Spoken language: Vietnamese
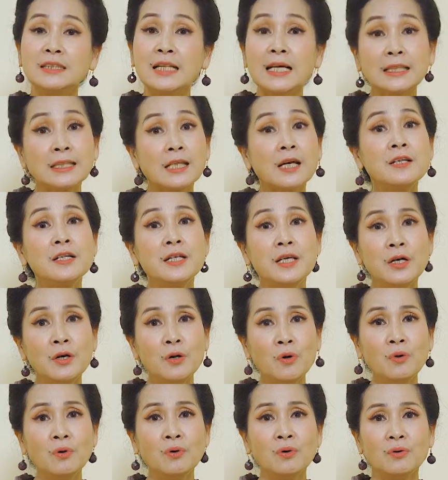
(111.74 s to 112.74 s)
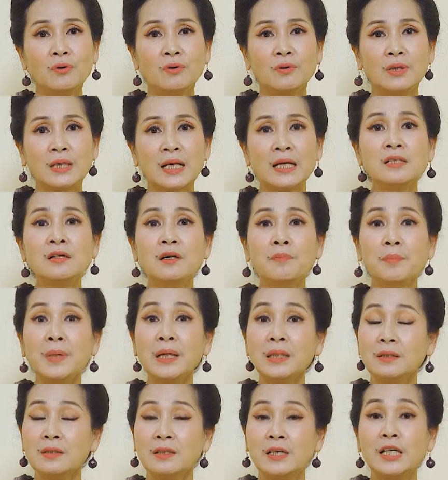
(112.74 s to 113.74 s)
rất thân yêu Lan Hương
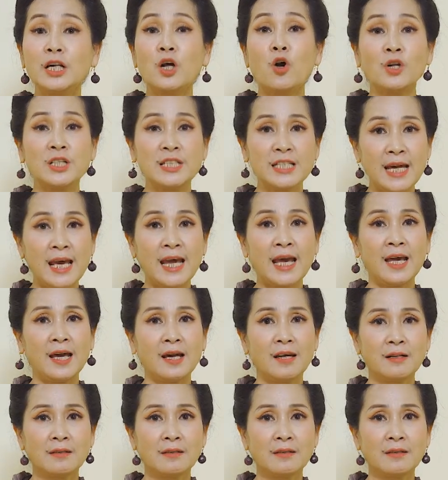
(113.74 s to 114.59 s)
biết từ khi còn trẻ